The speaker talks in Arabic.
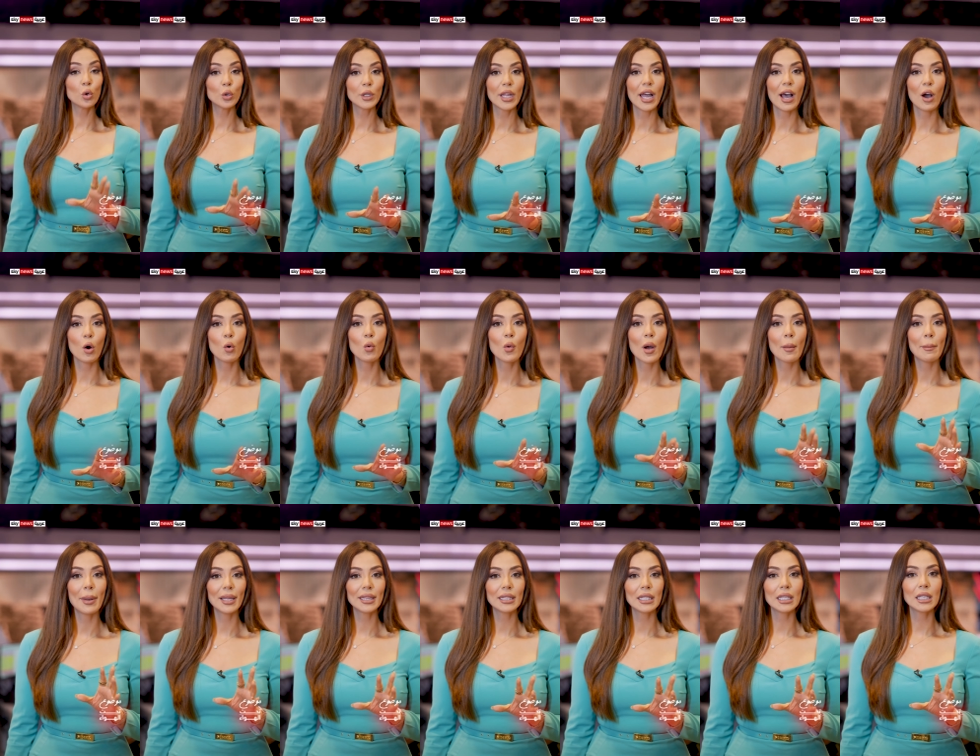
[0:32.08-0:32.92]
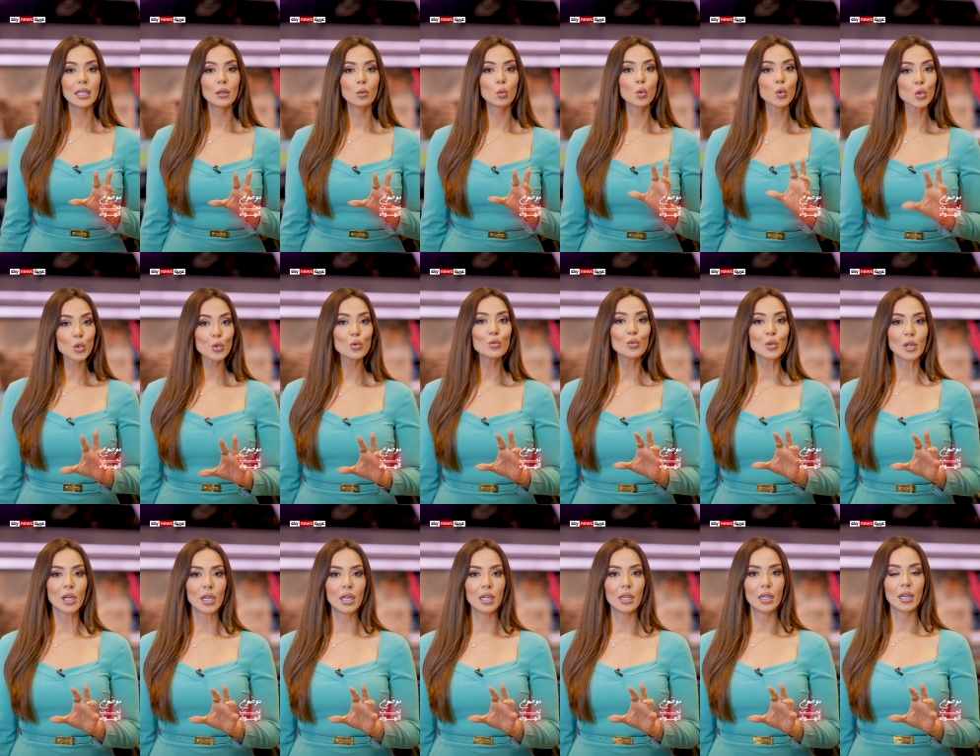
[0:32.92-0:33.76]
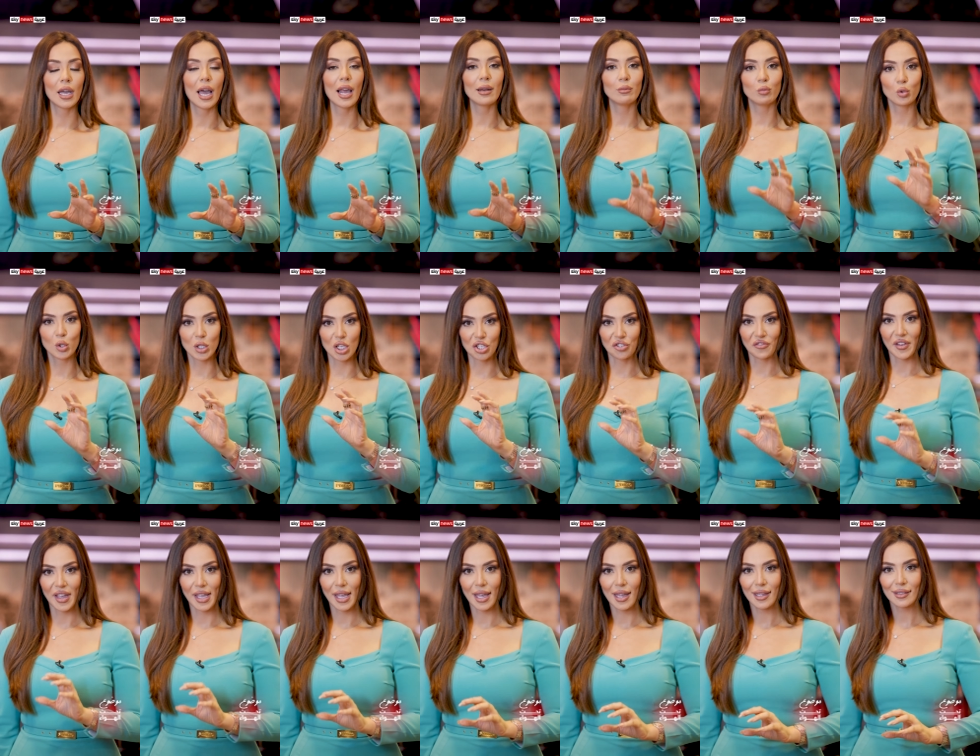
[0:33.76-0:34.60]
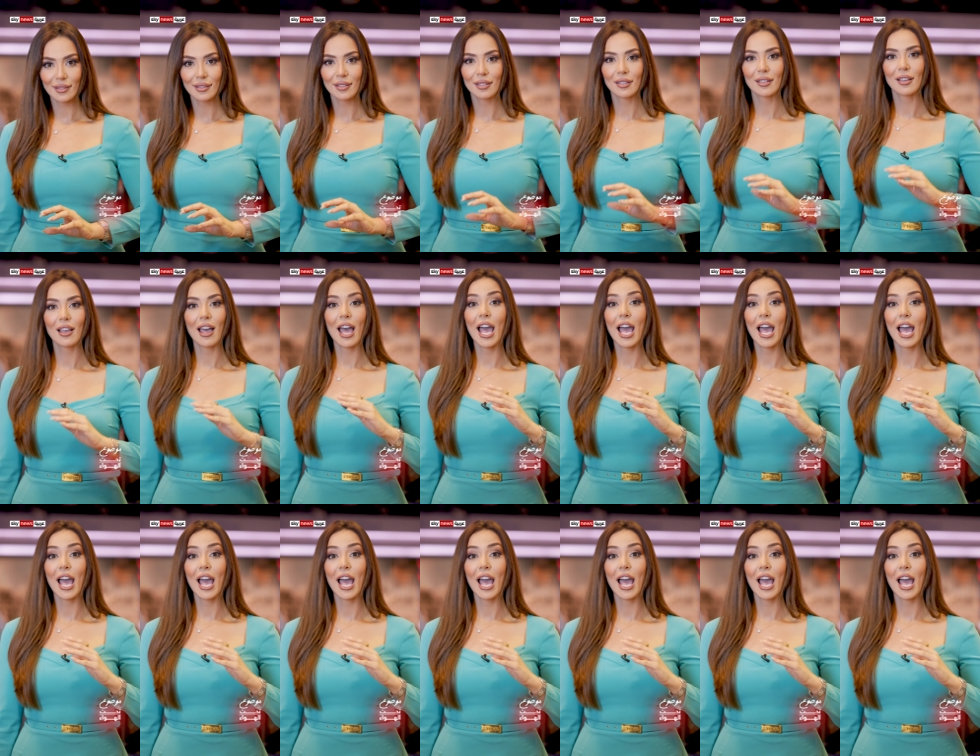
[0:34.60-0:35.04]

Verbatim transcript: هنا هو بدء وصول المستشفيات